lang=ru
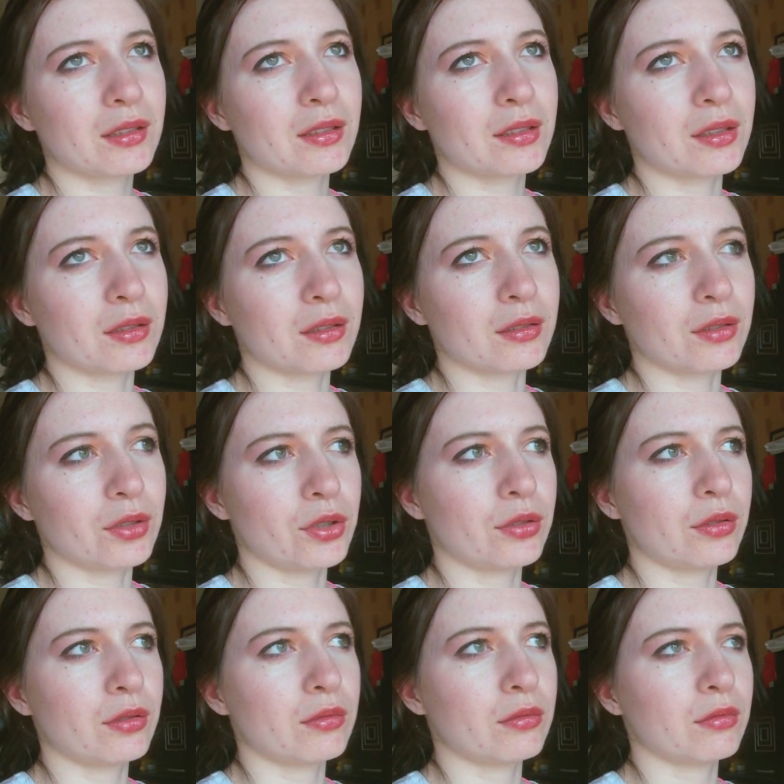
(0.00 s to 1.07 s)
э,
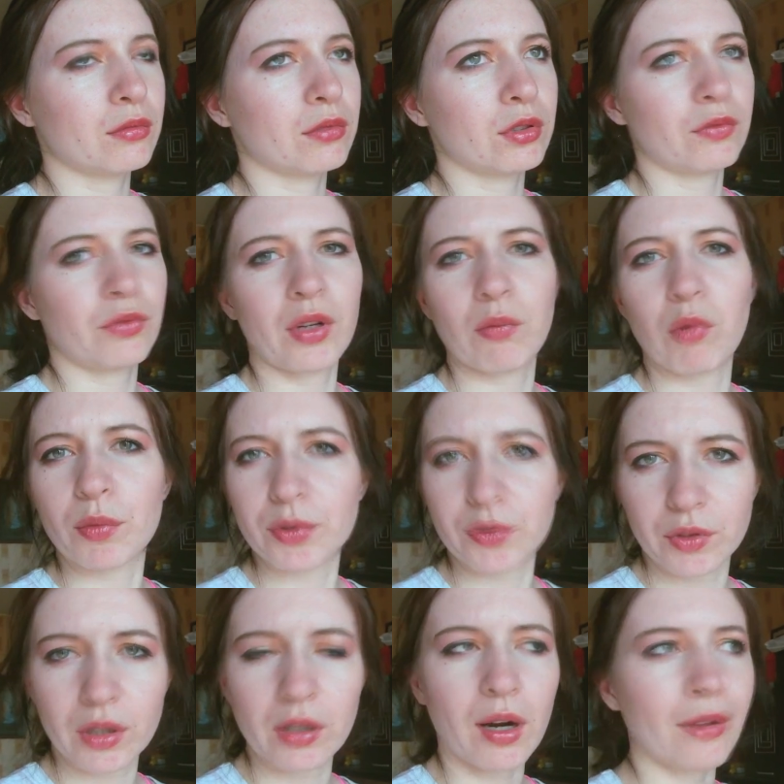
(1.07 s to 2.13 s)
альбом с
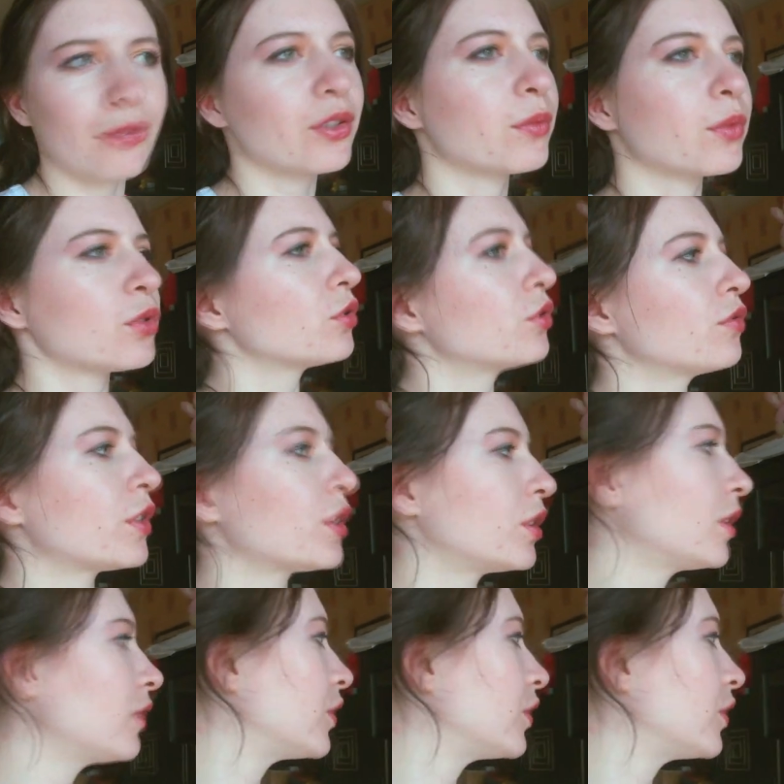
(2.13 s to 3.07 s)
фотографиями, очень важные